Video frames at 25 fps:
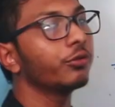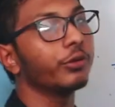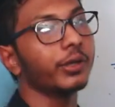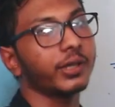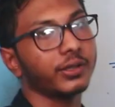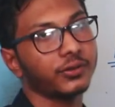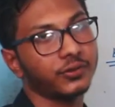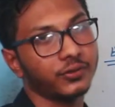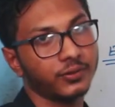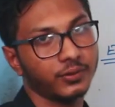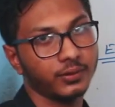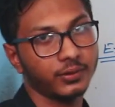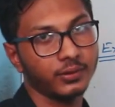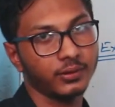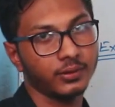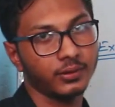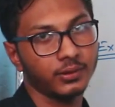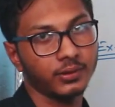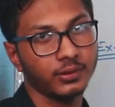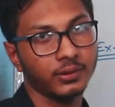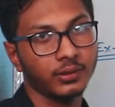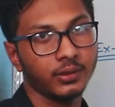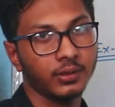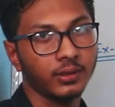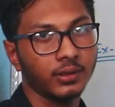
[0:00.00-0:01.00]
টু এক্স
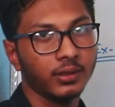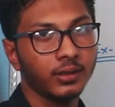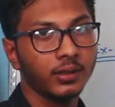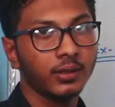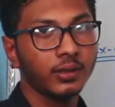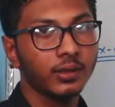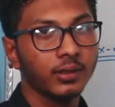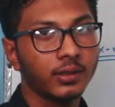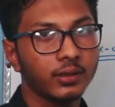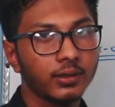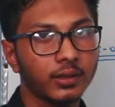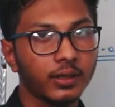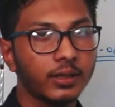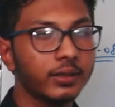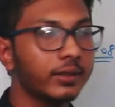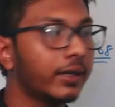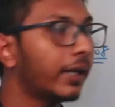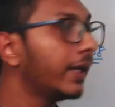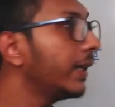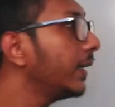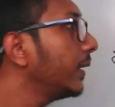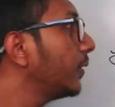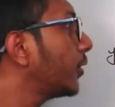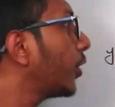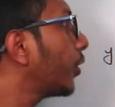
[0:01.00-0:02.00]

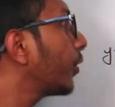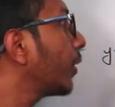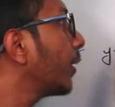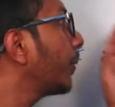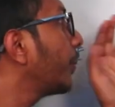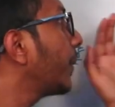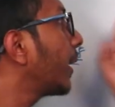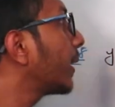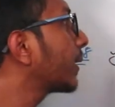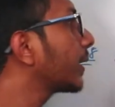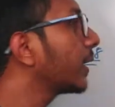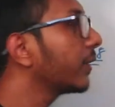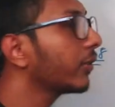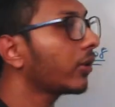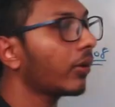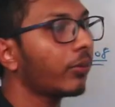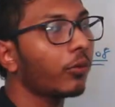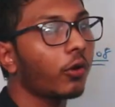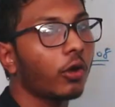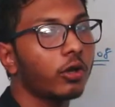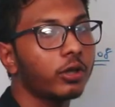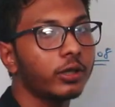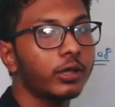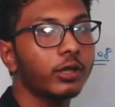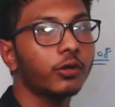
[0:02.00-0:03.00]
এই ধরনের ম্যাথ কিন্তু
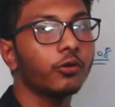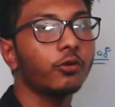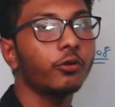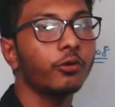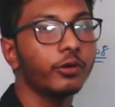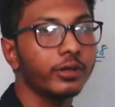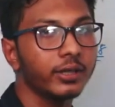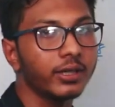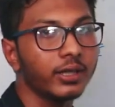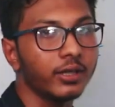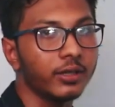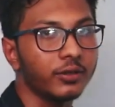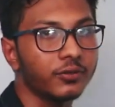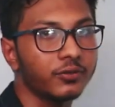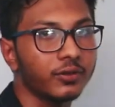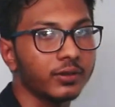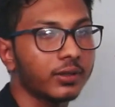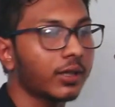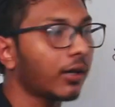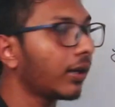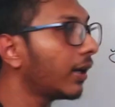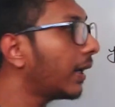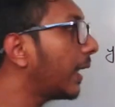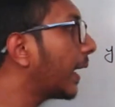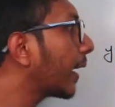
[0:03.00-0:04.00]
আমি অলরেডি করে এসেছি
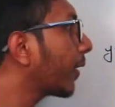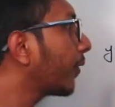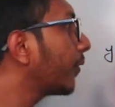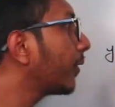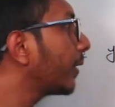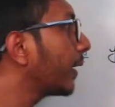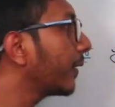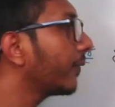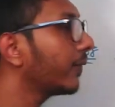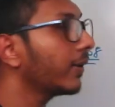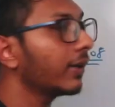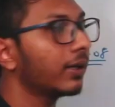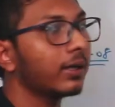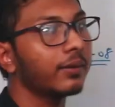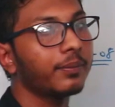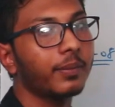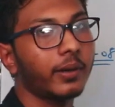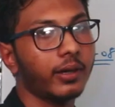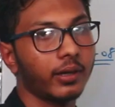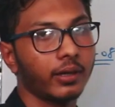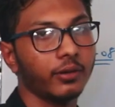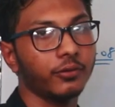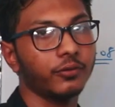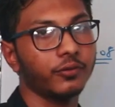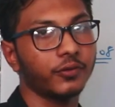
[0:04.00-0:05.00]
তাহলে এখন ডেফিনেটলি
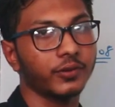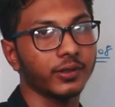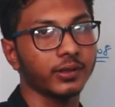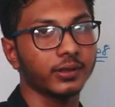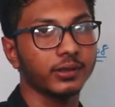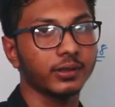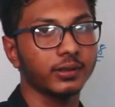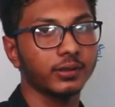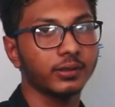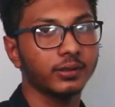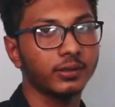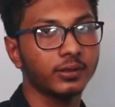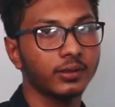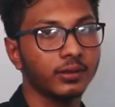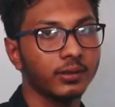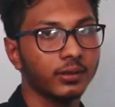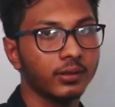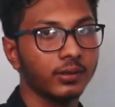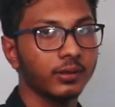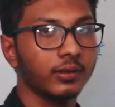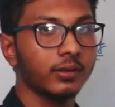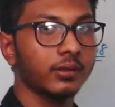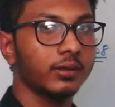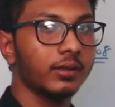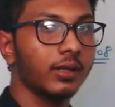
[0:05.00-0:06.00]
পারা উচিত
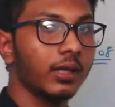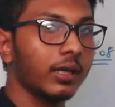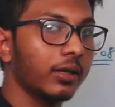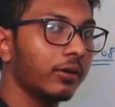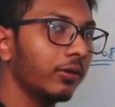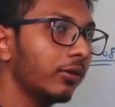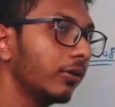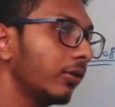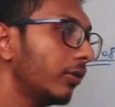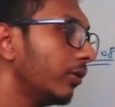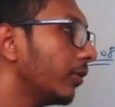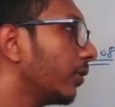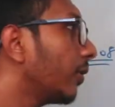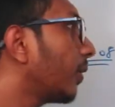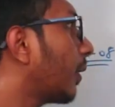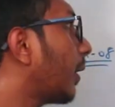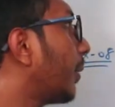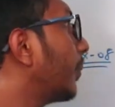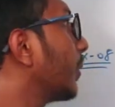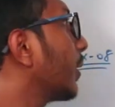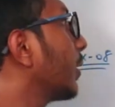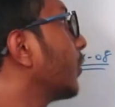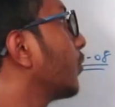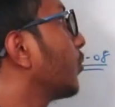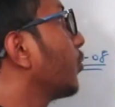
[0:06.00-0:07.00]
দেখো
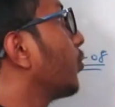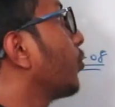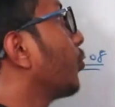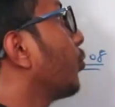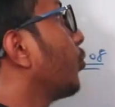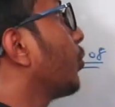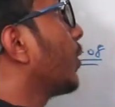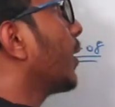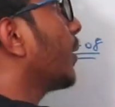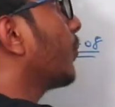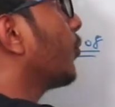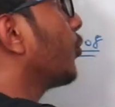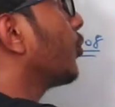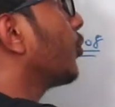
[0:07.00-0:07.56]
আমি কিন্তু রুটের